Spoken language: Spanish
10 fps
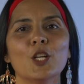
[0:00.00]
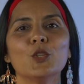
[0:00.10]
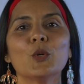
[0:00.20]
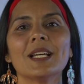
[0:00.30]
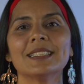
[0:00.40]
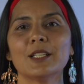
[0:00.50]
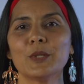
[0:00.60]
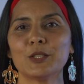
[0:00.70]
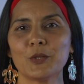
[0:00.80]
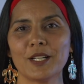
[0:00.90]
Durante
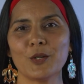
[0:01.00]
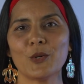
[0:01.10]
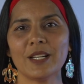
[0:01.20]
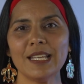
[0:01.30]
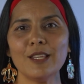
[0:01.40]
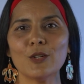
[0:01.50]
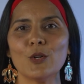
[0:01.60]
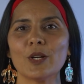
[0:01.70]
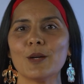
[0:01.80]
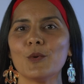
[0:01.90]
nuestro recorrido
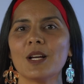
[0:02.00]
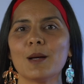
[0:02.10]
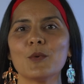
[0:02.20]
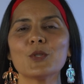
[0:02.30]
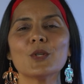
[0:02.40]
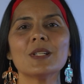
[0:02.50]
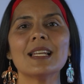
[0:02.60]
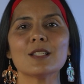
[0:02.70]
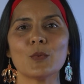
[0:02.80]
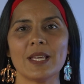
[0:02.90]
lo que buscamos son
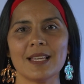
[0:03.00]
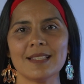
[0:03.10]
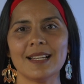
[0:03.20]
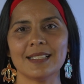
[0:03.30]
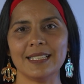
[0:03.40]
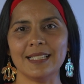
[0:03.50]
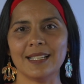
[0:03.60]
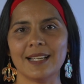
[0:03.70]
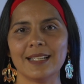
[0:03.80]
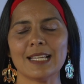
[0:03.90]
las huellas de la
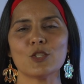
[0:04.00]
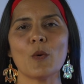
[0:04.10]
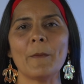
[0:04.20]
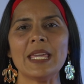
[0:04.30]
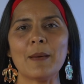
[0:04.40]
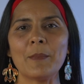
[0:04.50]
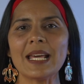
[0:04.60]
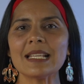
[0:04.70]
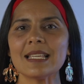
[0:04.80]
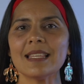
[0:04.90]
tinglar, que son bien
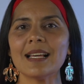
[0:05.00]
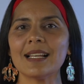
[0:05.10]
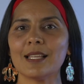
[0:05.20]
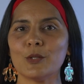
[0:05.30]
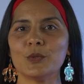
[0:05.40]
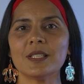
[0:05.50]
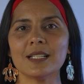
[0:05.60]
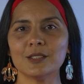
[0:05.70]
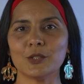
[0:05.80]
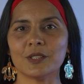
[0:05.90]
parecidas a la de un
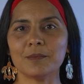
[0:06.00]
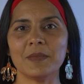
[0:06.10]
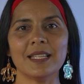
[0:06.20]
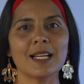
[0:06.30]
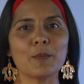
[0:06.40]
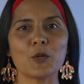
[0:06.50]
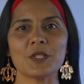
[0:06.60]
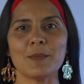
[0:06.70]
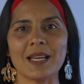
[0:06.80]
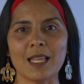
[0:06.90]
tractor, miden
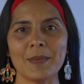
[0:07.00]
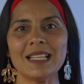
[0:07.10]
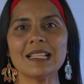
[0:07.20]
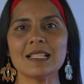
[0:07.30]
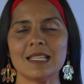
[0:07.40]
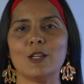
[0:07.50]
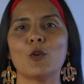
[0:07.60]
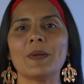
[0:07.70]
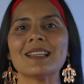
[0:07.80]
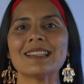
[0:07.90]
aproximadamente 5
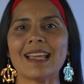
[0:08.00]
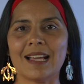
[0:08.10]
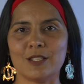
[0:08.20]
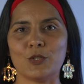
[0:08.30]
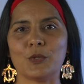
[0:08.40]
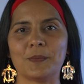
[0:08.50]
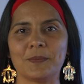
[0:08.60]
pies de ancho.